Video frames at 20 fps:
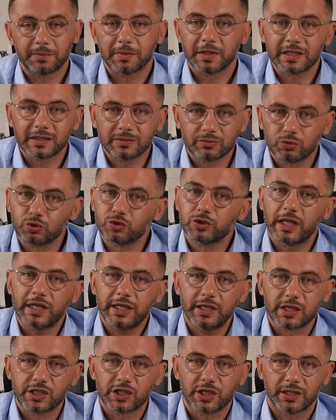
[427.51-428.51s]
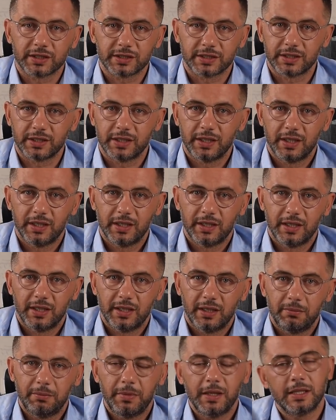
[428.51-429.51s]
Bakın bunlar yaşandı.
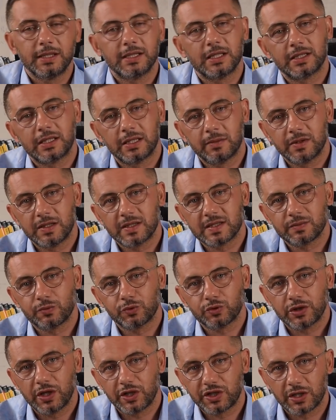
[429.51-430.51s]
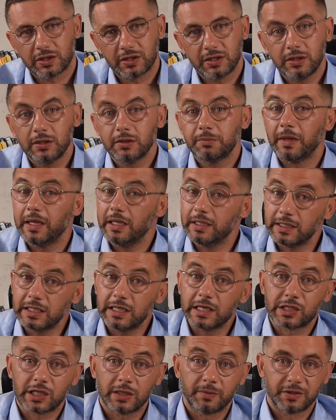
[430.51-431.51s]
Belki kiminiz bunu yaşadı, belki
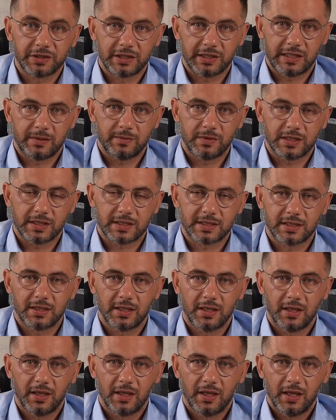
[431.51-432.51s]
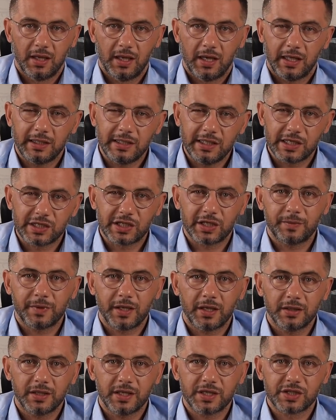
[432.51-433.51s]
yaşamadı kiminiz. Hani
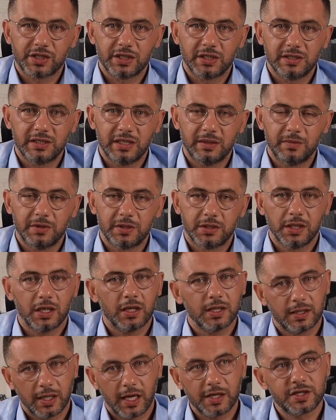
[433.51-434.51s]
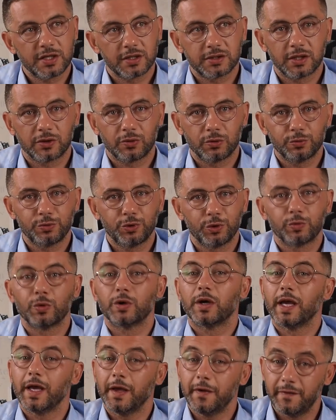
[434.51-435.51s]
yaşamayanlar şey diyebilir. Ya gerçekten oluyor mu?
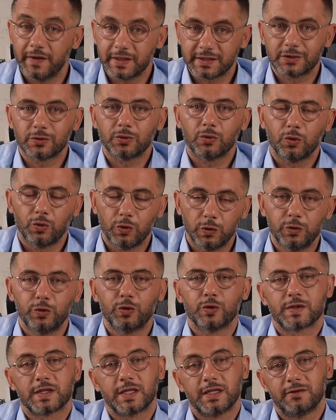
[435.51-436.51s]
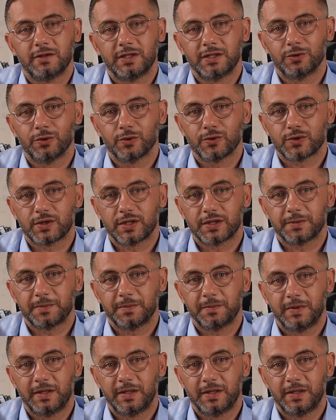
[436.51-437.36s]
Evet, oluyor sevgili dostlarım.